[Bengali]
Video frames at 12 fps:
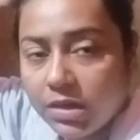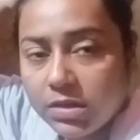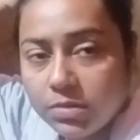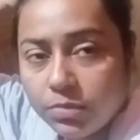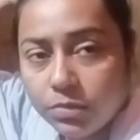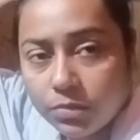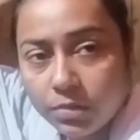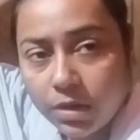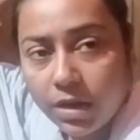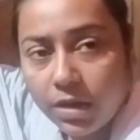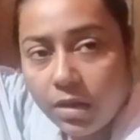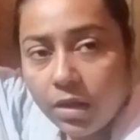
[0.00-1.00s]
গেছে
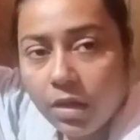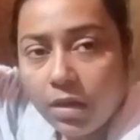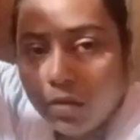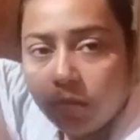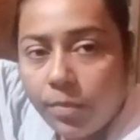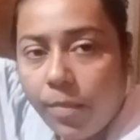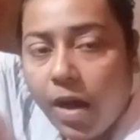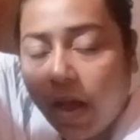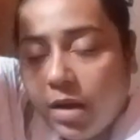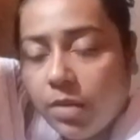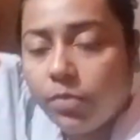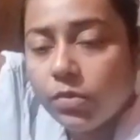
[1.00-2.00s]
বন্ধুরা
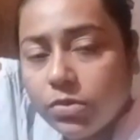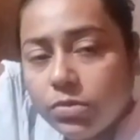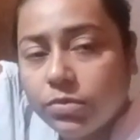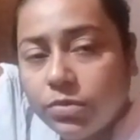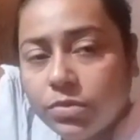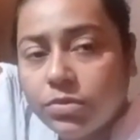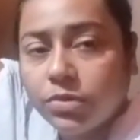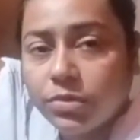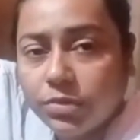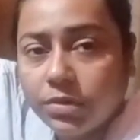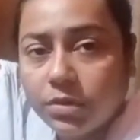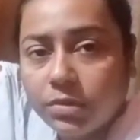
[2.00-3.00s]
পায়ের প্রচণ্ড
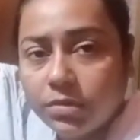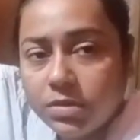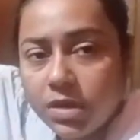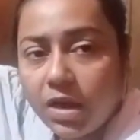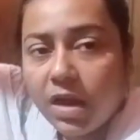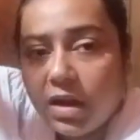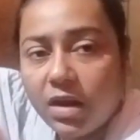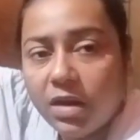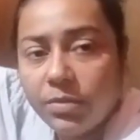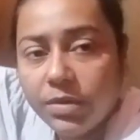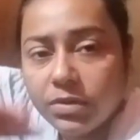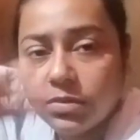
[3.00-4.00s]
যন্ত্রণা করছে
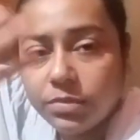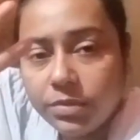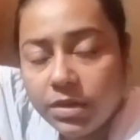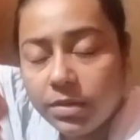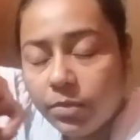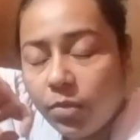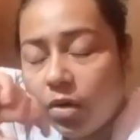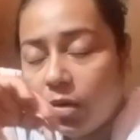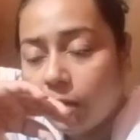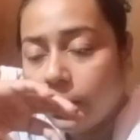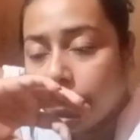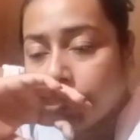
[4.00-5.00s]
লাগালাম একটু
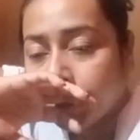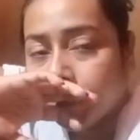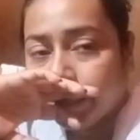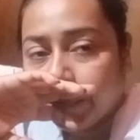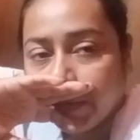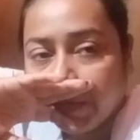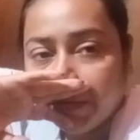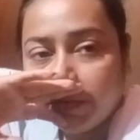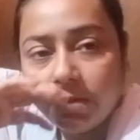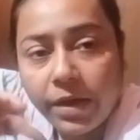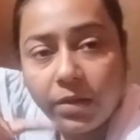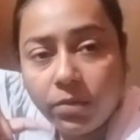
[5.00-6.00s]
মলম
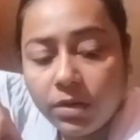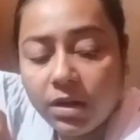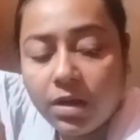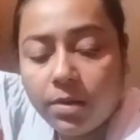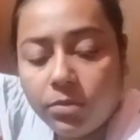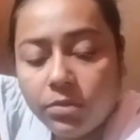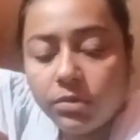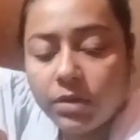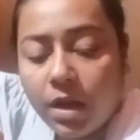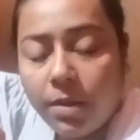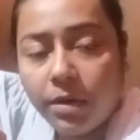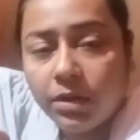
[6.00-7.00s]
তো এখন খাবো তো
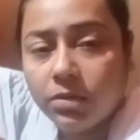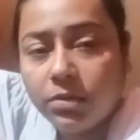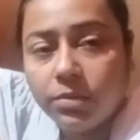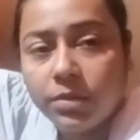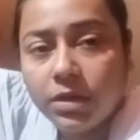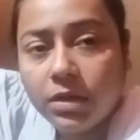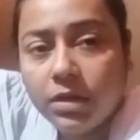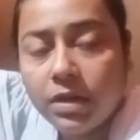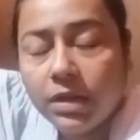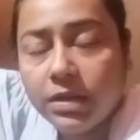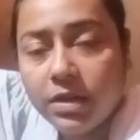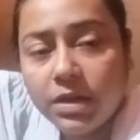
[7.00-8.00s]
খাবার তো তোমাদের
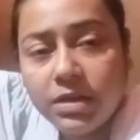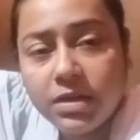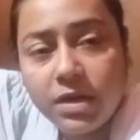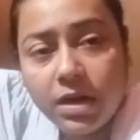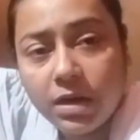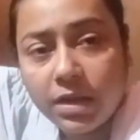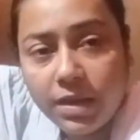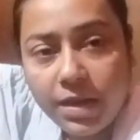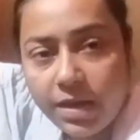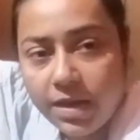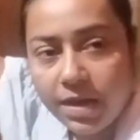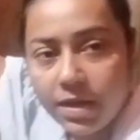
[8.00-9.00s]
রাত্রিরে ডিনারটা
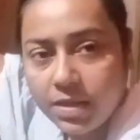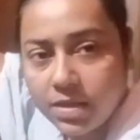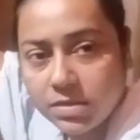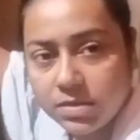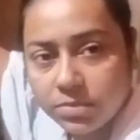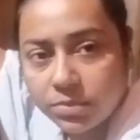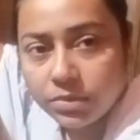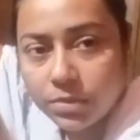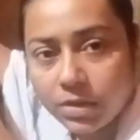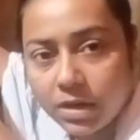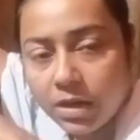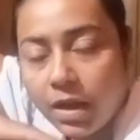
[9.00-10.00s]
দেখিয়ে দিয়েছি
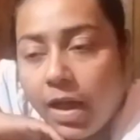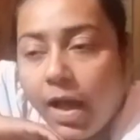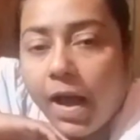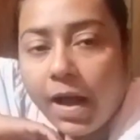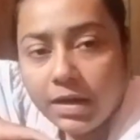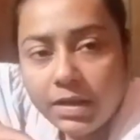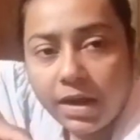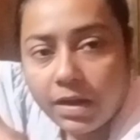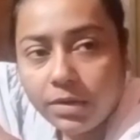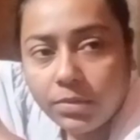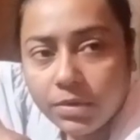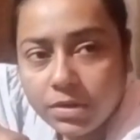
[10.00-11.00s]
বন্ধুরা আর
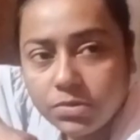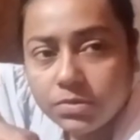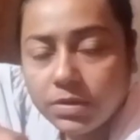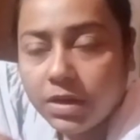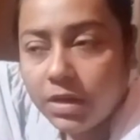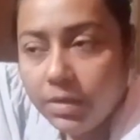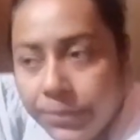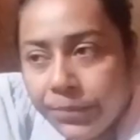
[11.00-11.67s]
দেখানোর কিছু নেই